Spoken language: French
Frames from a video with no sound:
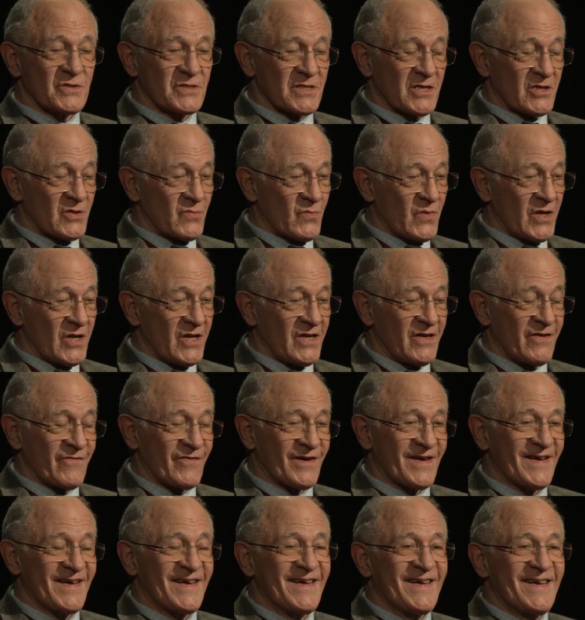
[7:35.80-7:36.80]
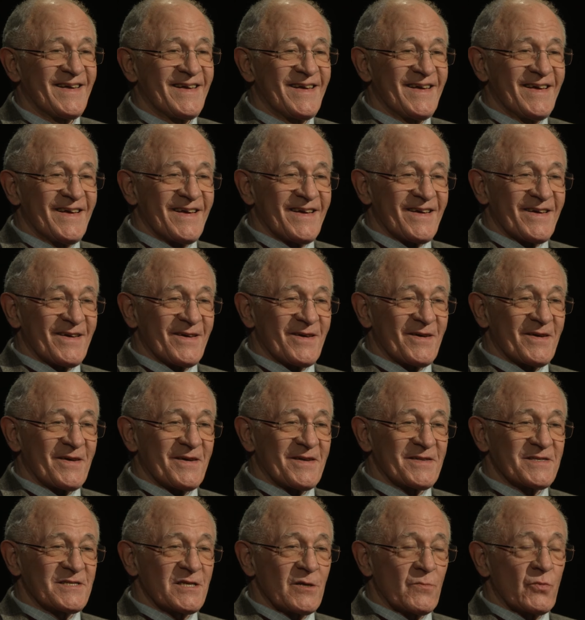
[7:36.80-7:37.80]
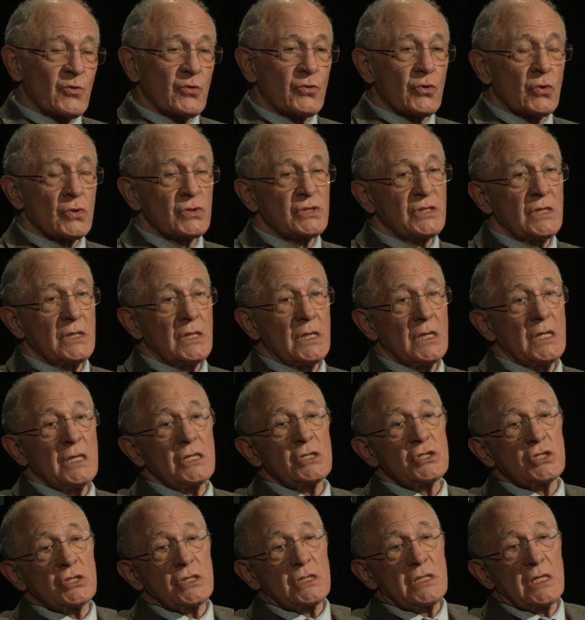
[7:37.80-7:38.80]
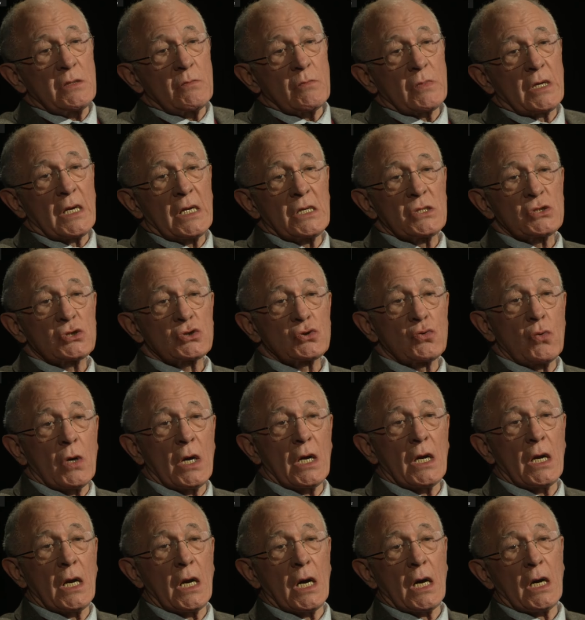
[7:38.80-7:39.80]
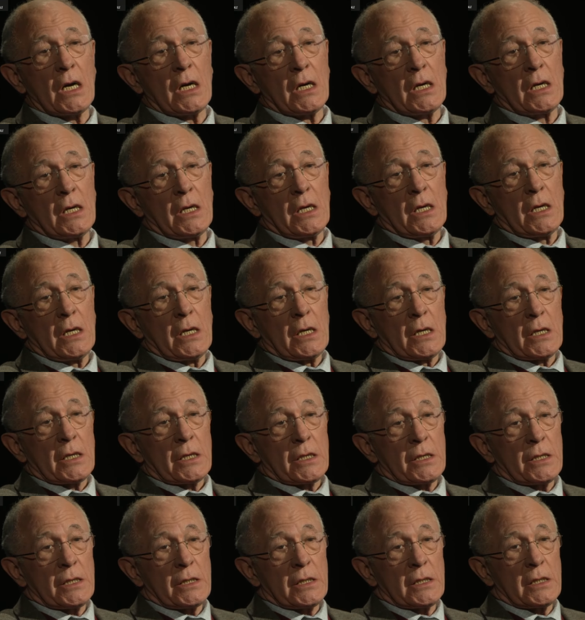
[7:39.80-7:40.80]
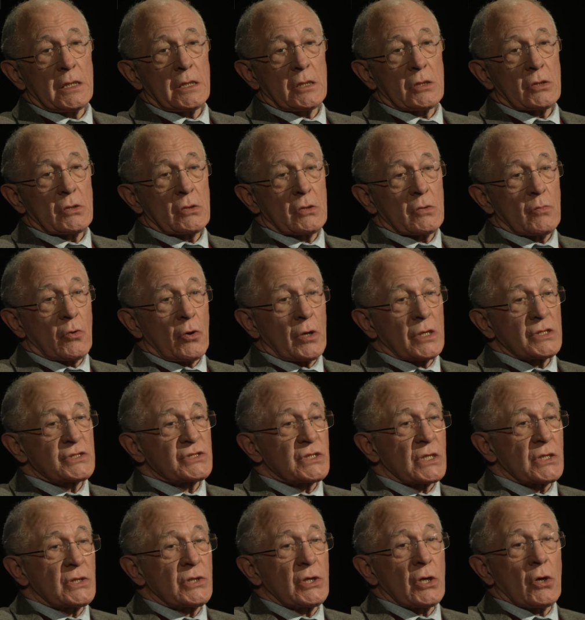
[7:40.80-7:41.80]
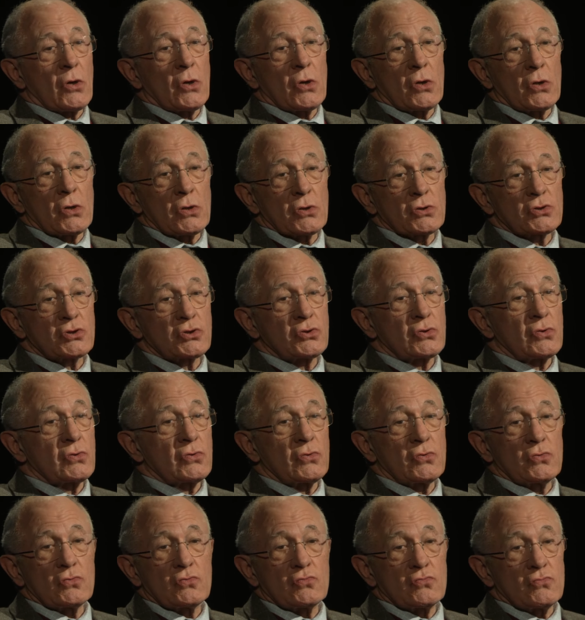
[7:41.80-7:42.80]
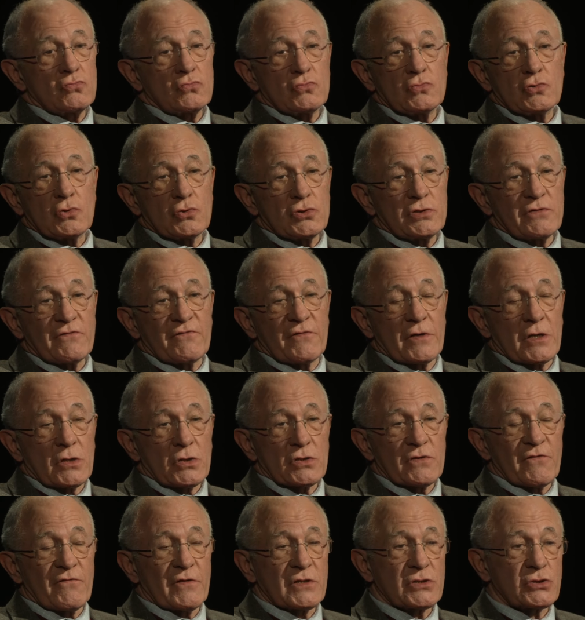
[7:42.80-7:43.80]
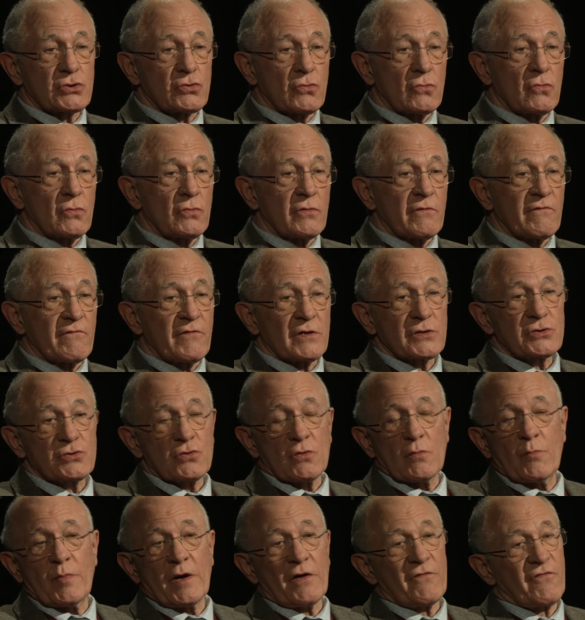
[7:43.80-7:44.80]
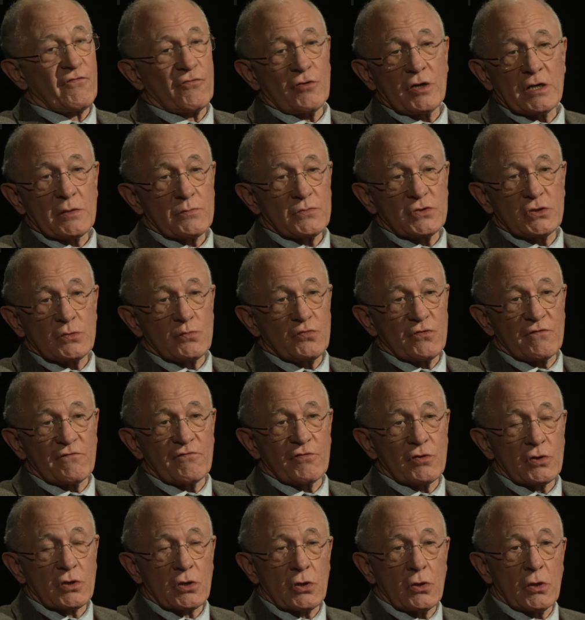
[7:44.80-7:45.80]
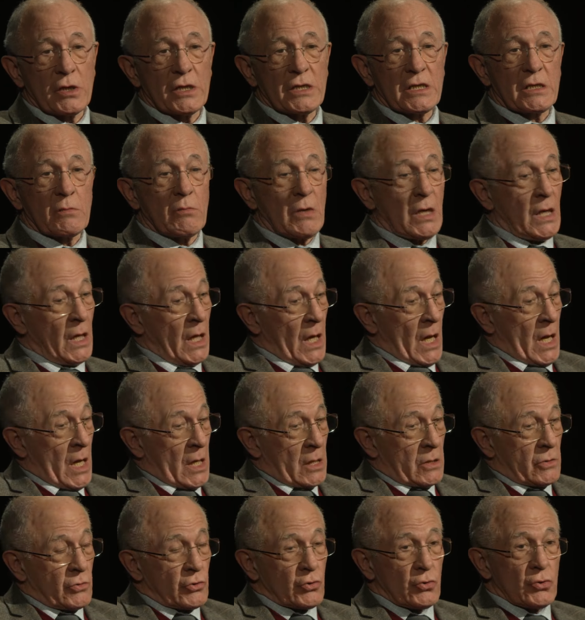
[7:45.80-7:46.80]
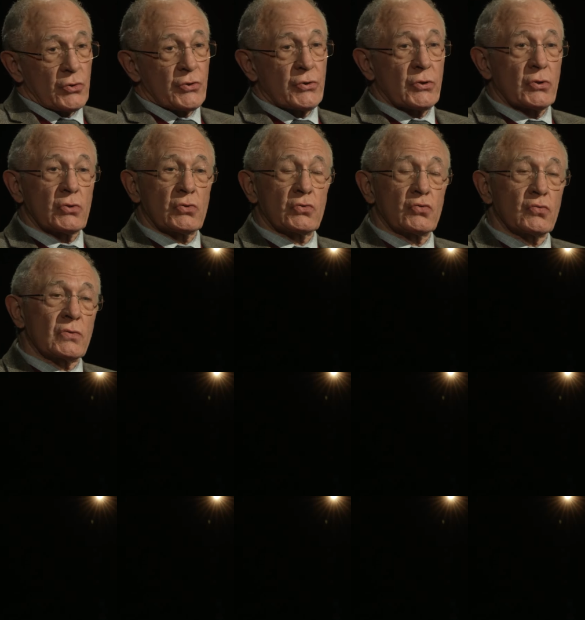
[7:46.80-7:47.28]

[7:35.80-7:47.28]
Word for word: dans un de mes livres. elle ne sait plus trop s'il est légitime qu'elle soit là et euh, bon, elle s'interroge euh, de différentes façons, des façons parfois un petit peu folkloriques, mais d'autres